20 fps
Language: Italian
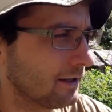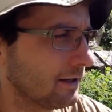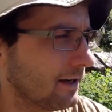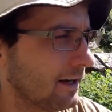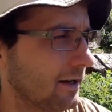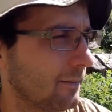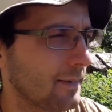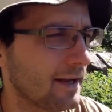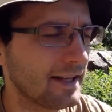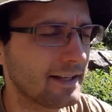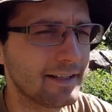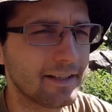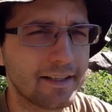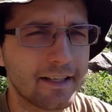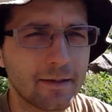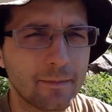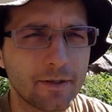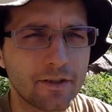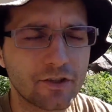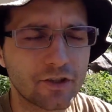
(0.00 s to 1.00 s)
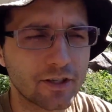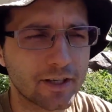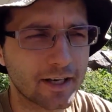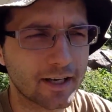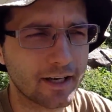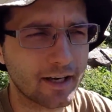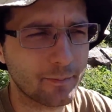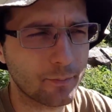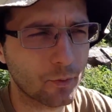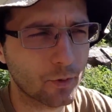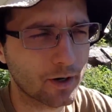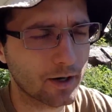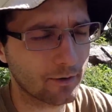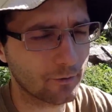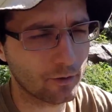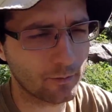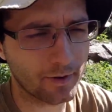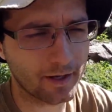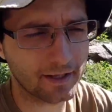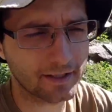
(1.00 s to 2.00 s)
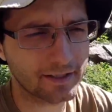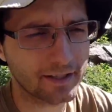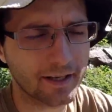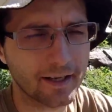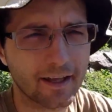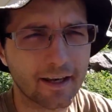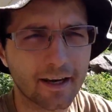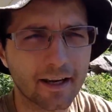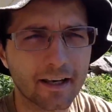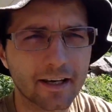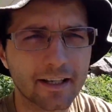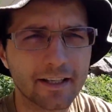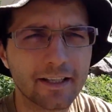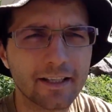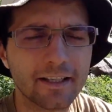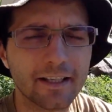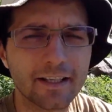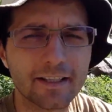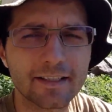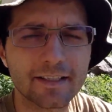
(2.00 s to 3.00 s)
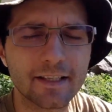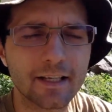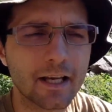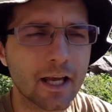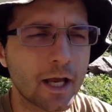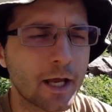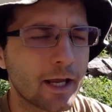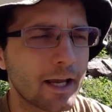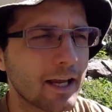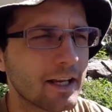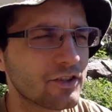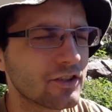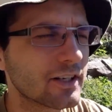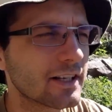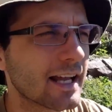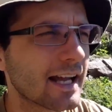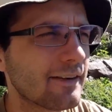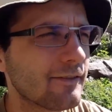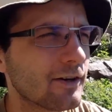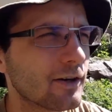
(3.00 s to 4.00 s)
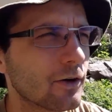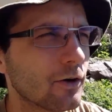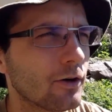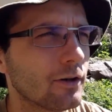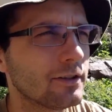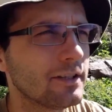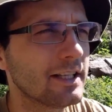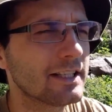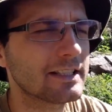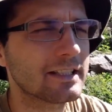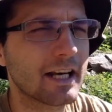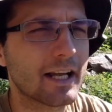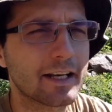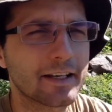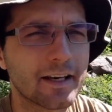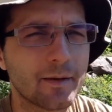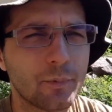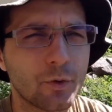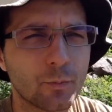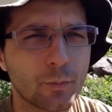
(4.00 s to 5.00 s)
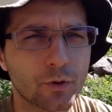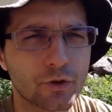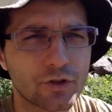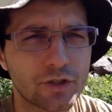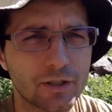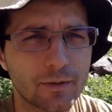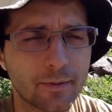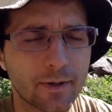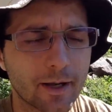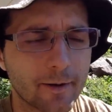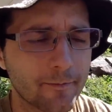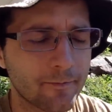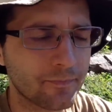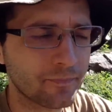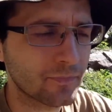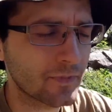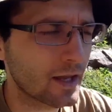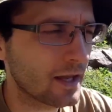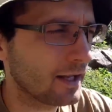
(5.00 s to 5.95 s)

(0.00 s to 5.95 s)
eh, elementi chimici che all'epoca ovviamente erano redditizi e cercavano di estrarne il più possibile.